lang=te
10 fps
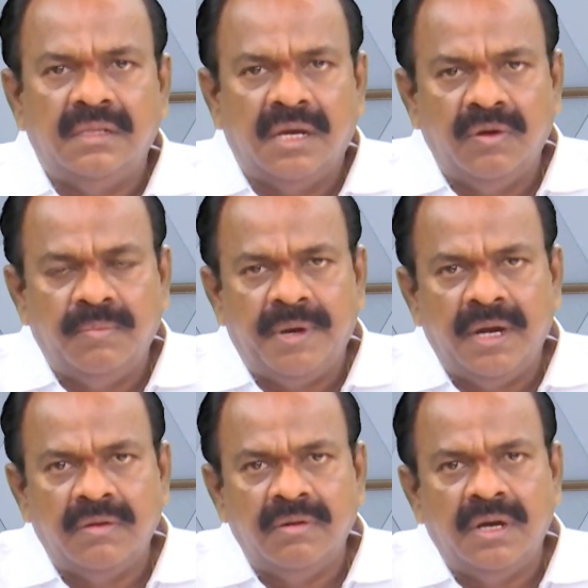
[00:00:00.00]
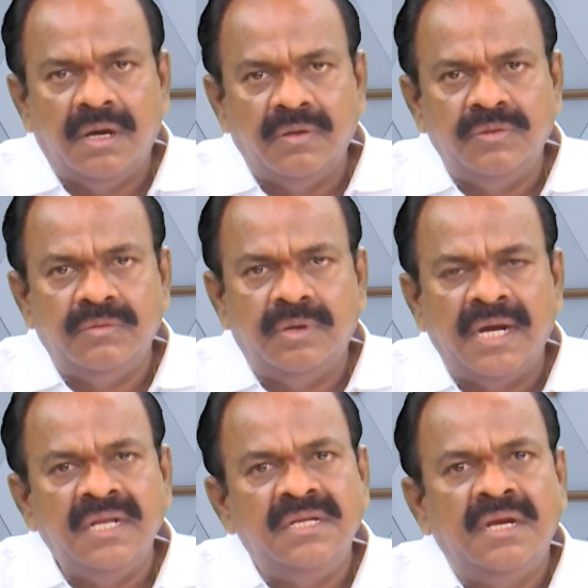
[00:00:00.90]
దానిలో పాల్గొన్న ఆ రోజు
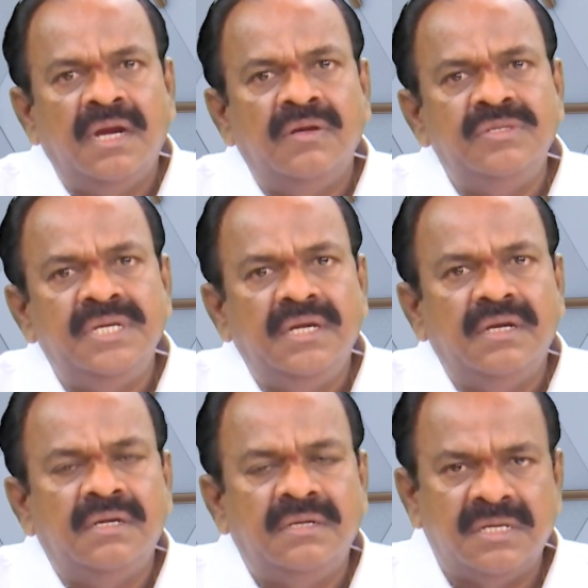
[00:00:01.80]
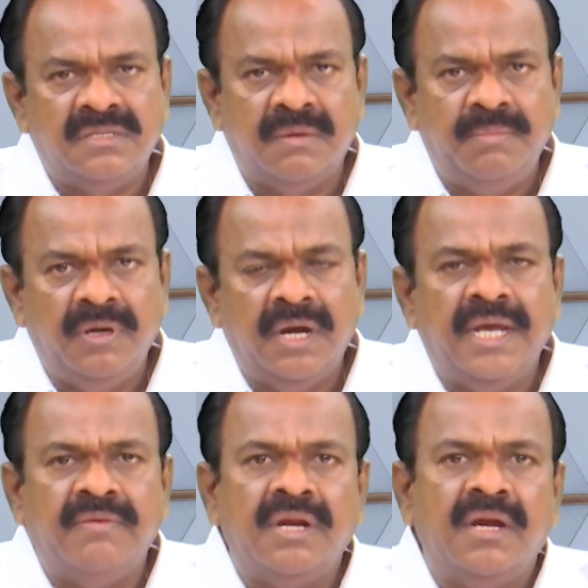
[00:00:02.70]
అన్ని జిల్లాల నుంచి ట్రస్ట్ సభ్యులుగా
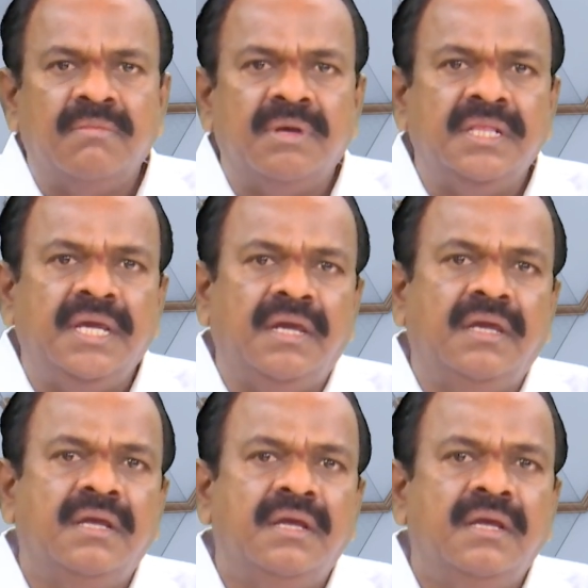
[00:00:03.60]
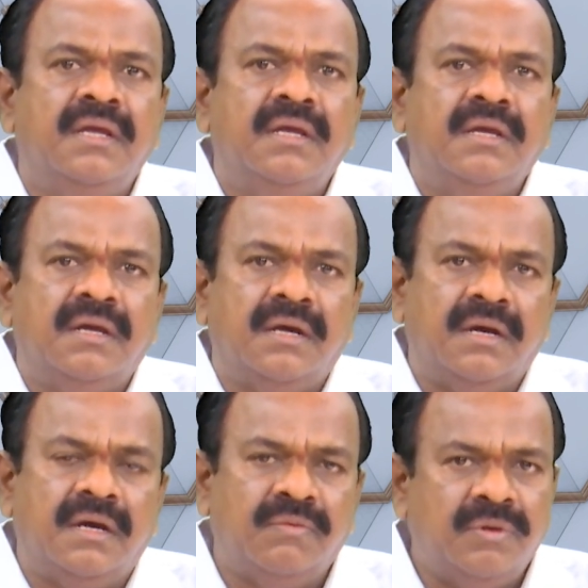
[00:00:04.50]
ఇరవై నాలుగు మంది
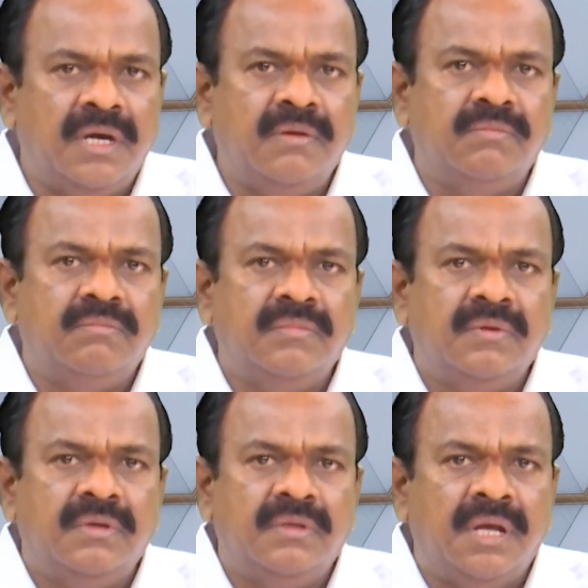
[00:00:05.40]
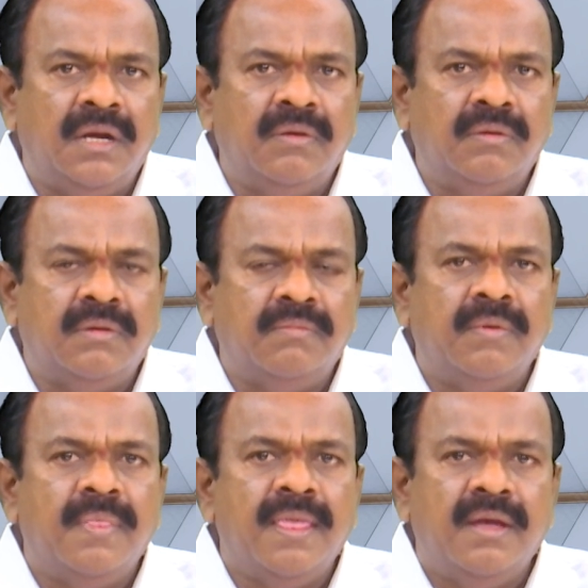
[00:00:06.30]
ఉన్నారు దానిలో
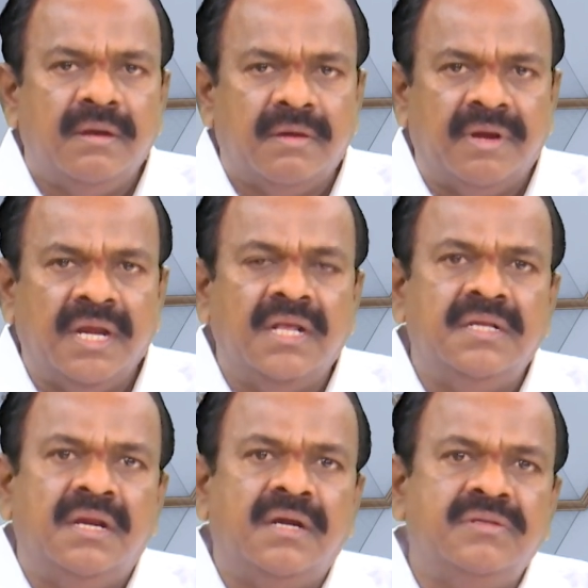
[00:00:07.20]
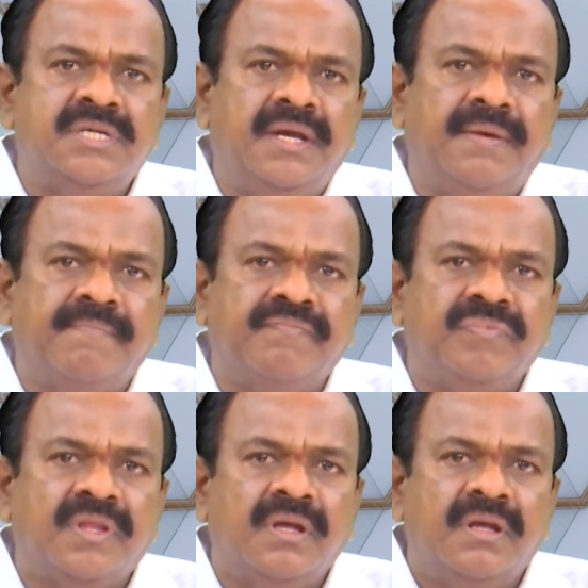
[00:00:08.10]
వరంగల్ జిల్లా నుంచి
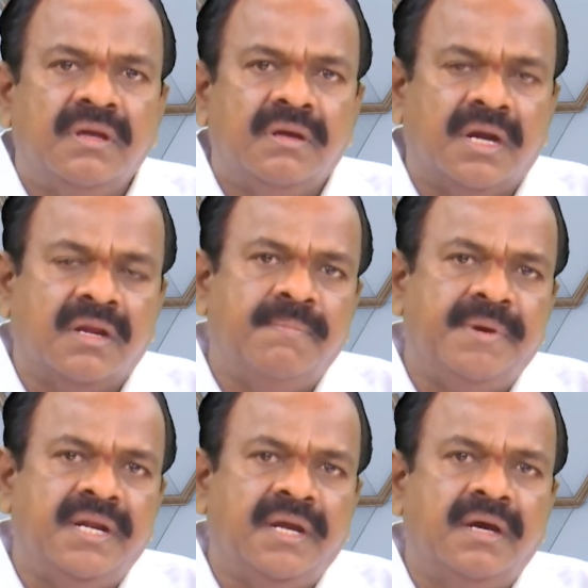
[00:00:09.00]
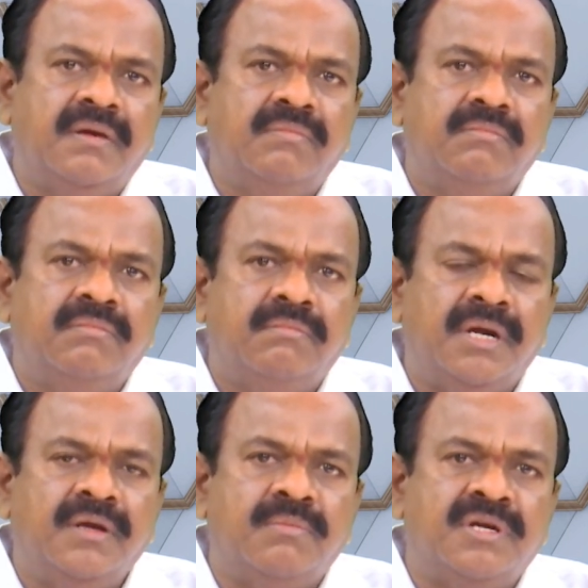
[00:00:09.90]
కటకం పెంటయ్య గారు
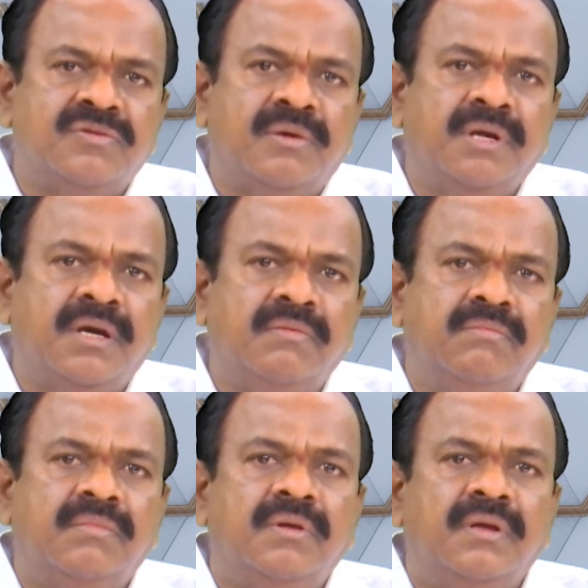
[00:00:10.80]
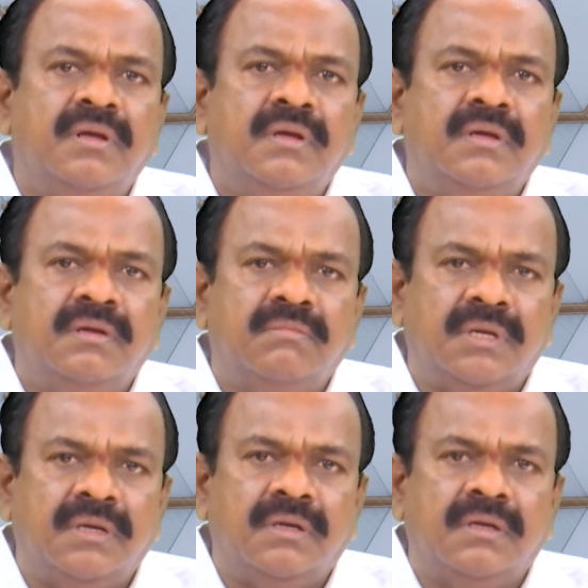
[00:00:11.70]
బండి కుమారస్వామి గారు
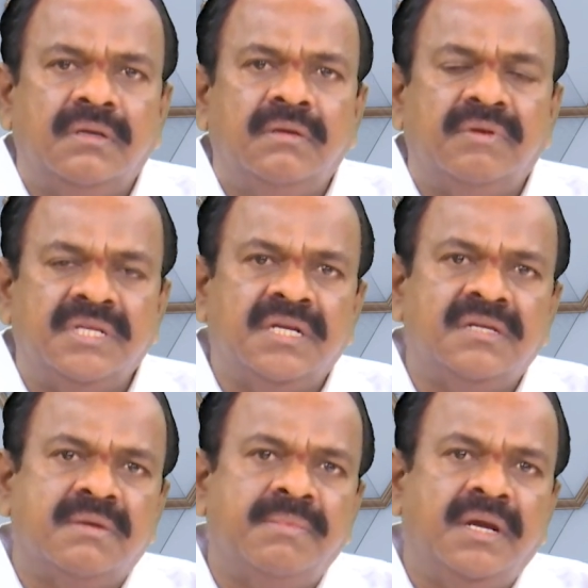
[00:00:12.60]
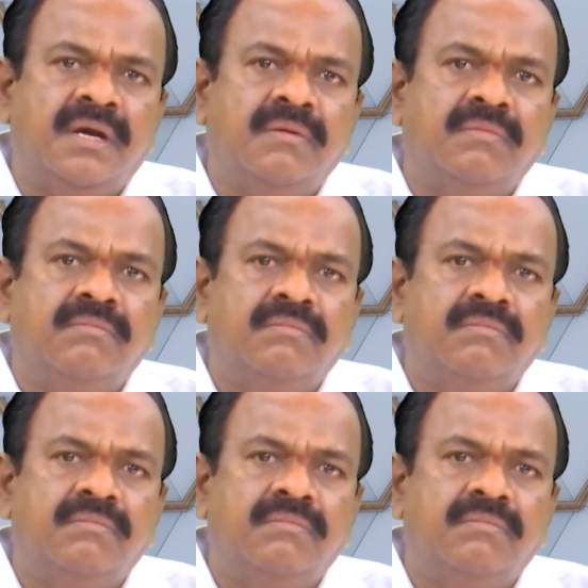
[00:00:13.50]
మన వంచనేని సమ్మయ్య గారు